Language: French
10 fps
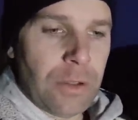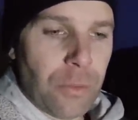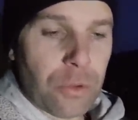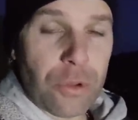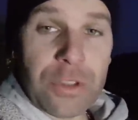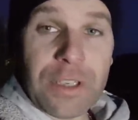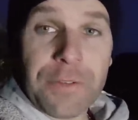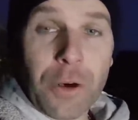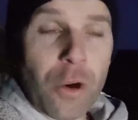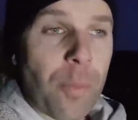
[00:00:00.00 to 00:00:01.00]
Donc euh, ça
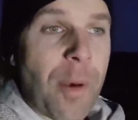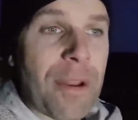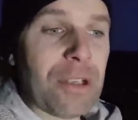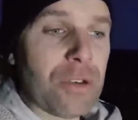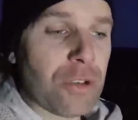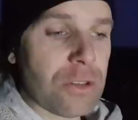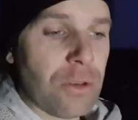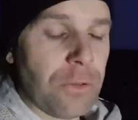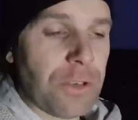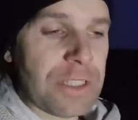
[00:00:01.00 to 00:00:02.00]
fait encore pas mal de
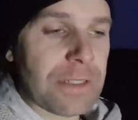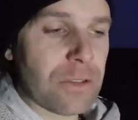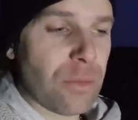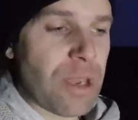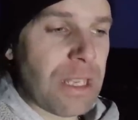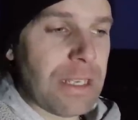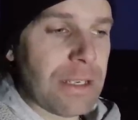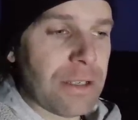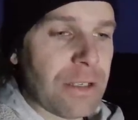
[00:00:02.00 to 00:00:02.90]
choses faites cette semaine et,